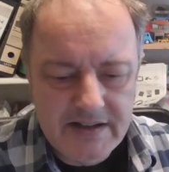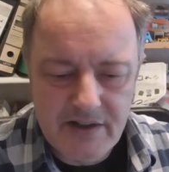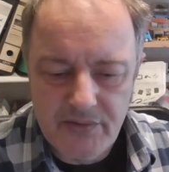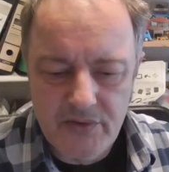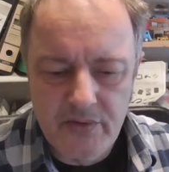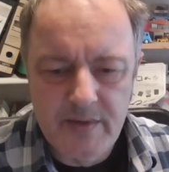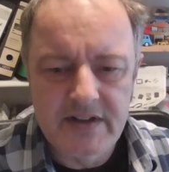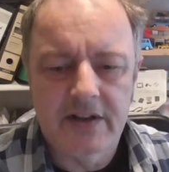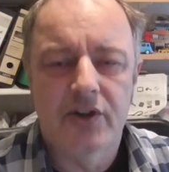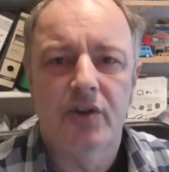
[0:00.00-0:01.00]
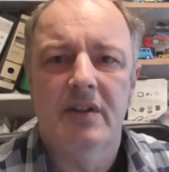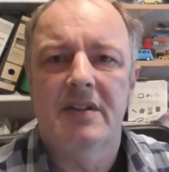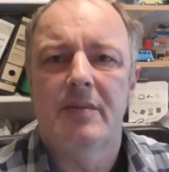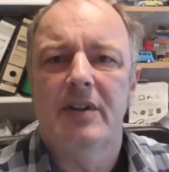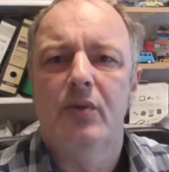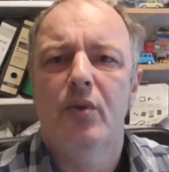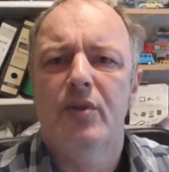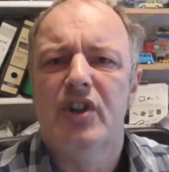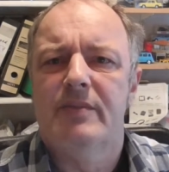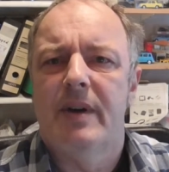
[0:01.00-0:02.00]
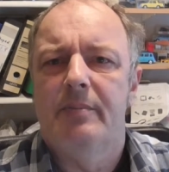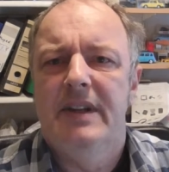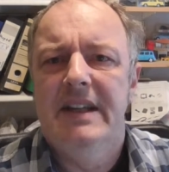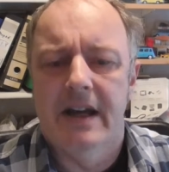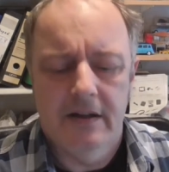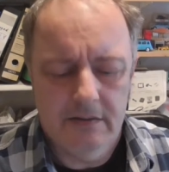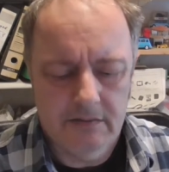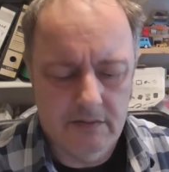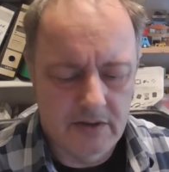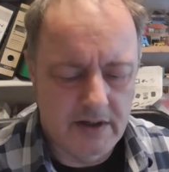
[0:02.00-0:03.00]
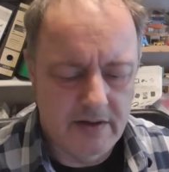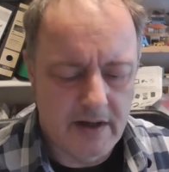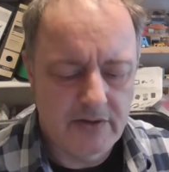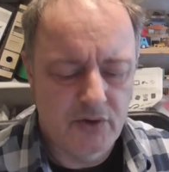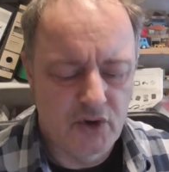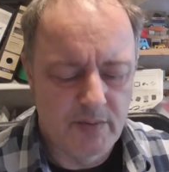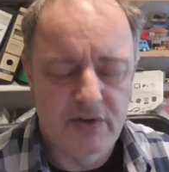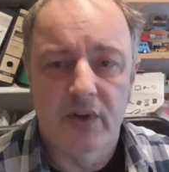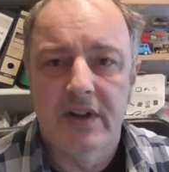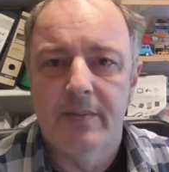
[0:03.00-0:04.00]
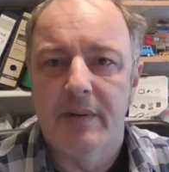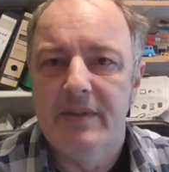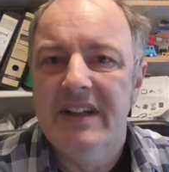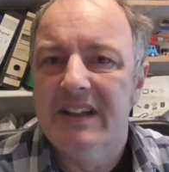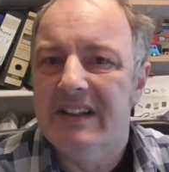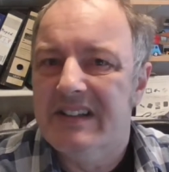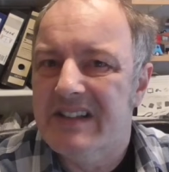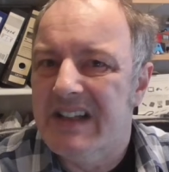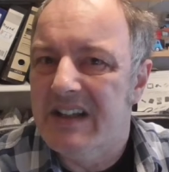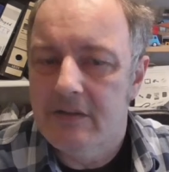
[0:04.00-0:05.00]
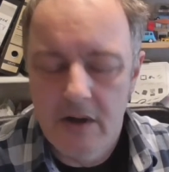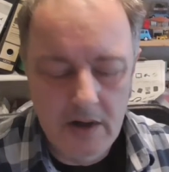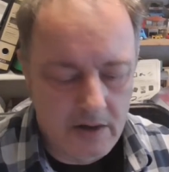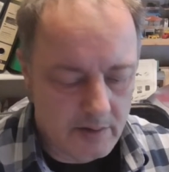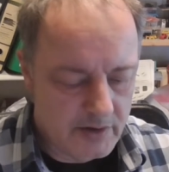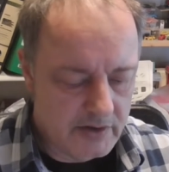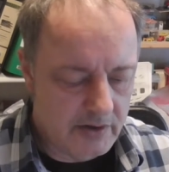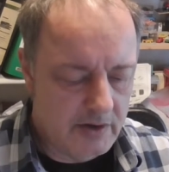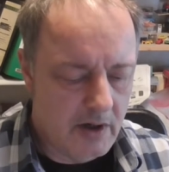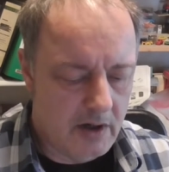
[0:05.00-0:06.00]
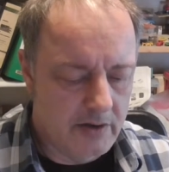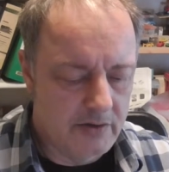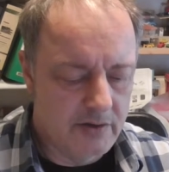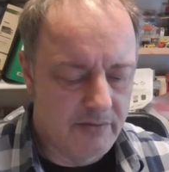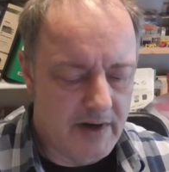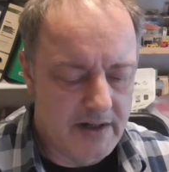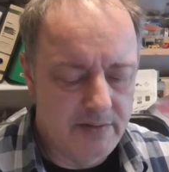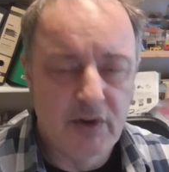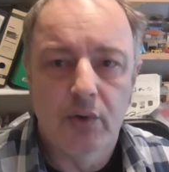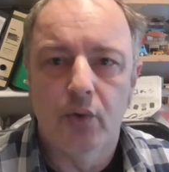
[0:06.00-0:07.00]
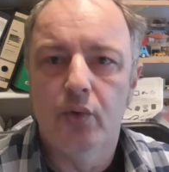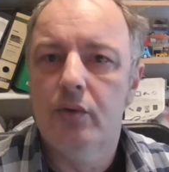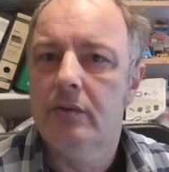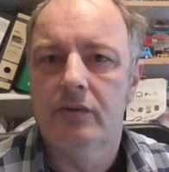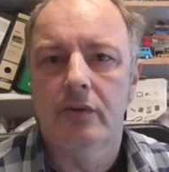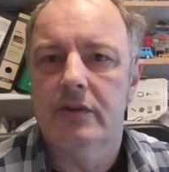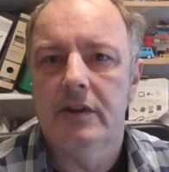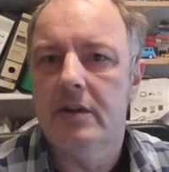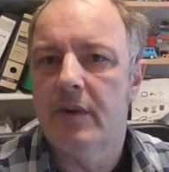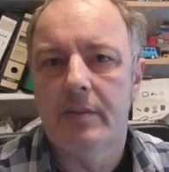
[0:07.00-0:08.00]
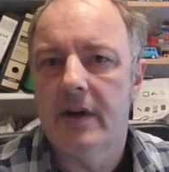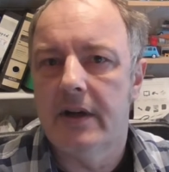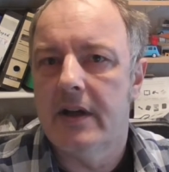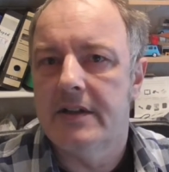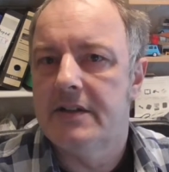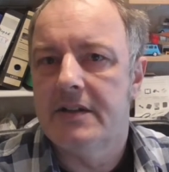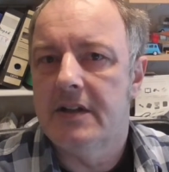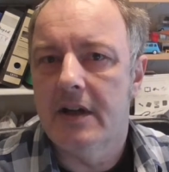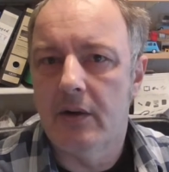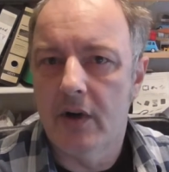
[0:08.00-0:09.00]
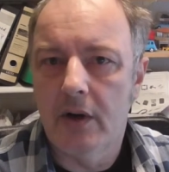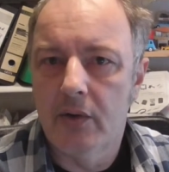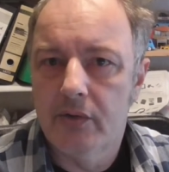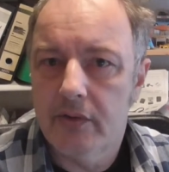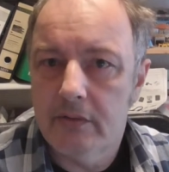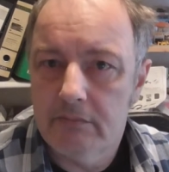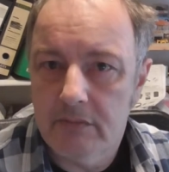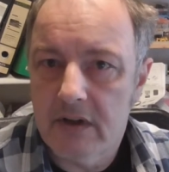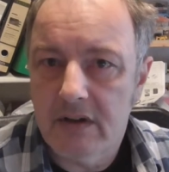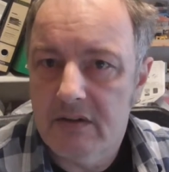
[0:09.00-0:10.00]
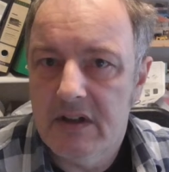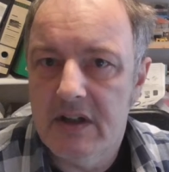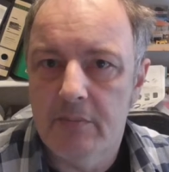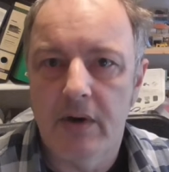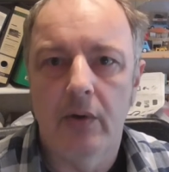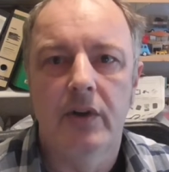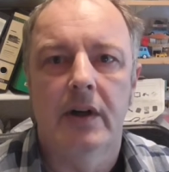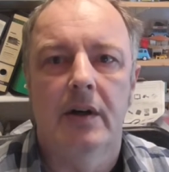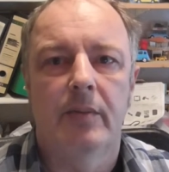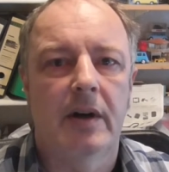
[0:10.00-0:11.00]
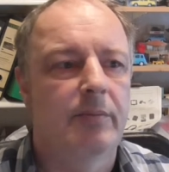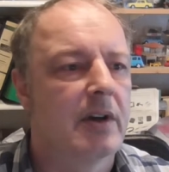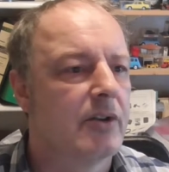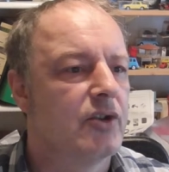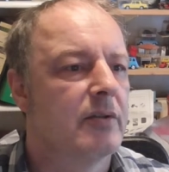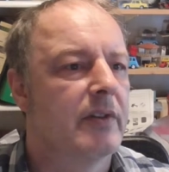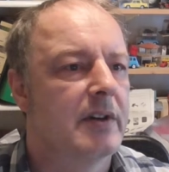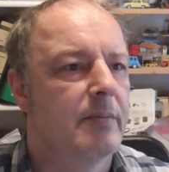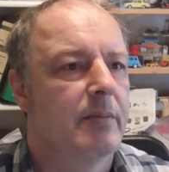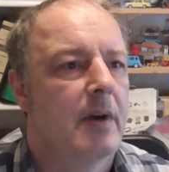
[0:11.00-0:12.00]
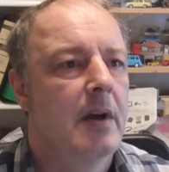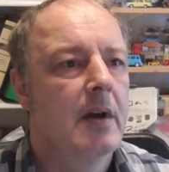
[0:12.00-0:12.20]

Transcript: ist, der Freund von mir sagte schon, das ist aber ein komisches Papier. Oder hast du schon mal solche Papiere gesehen? Da habe ich gesagt, ja, die sind weiß mit grün, so sehen die bei meiner SC auch aus. In dem Baujahr, bei Piaggio waren